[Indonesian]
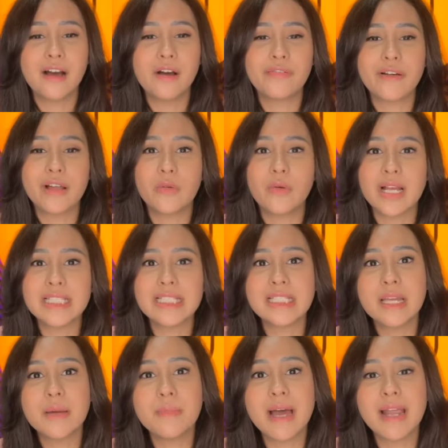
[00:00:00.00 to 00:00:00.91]
evaluasinya eh,
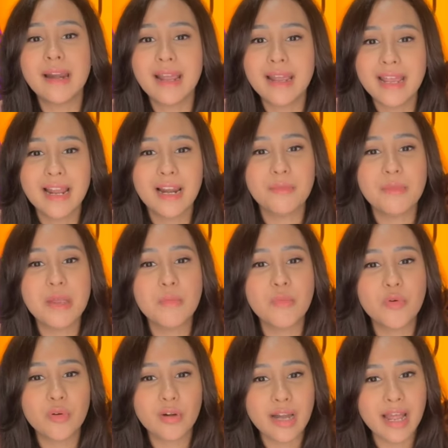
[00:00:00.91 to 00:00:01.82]
valuasinya mana yang lebih
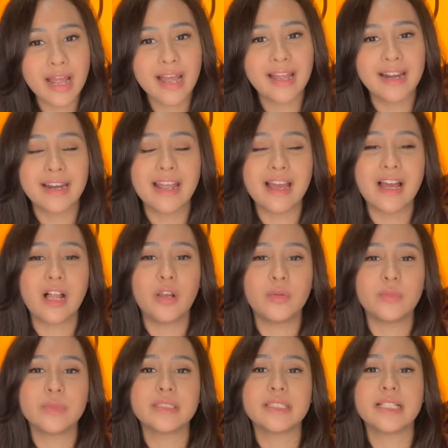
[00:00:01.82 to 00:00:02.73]
murah. Nah,
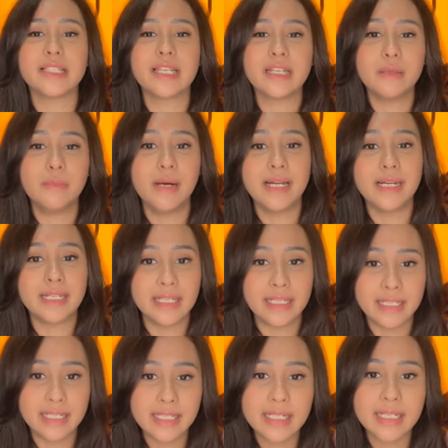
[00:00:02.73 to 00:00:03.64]
kalau misalnya
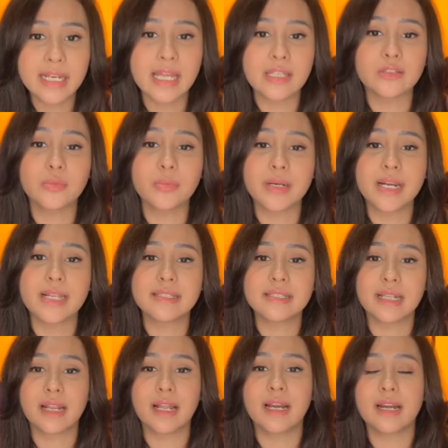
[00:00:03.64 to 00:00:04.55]
dibandingin atau
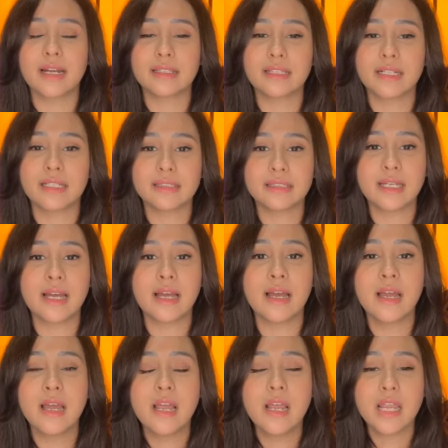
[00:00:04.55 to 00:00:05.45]
berdasarkan
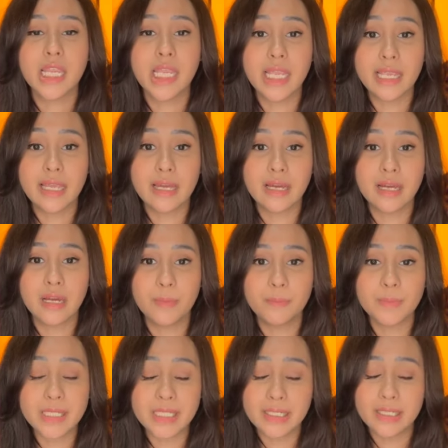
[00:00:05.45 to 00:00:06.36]
rata-rata uh,
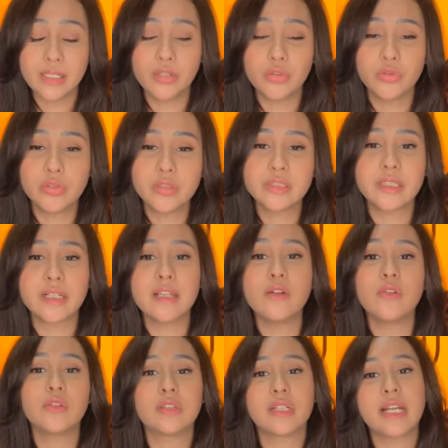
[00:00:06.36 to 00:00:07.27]
eh, PI e
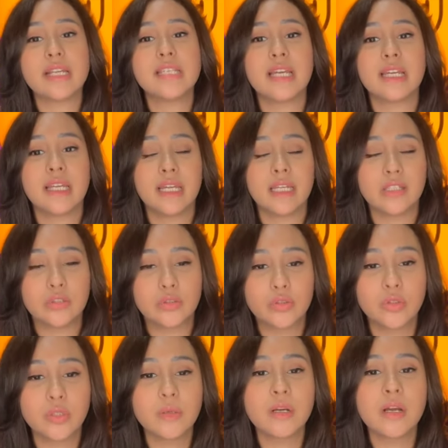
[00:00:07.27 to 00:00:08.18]
industri Ultra Jaya
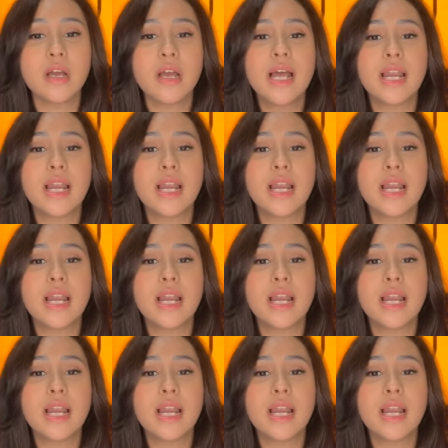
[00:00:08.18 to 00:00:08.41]
itu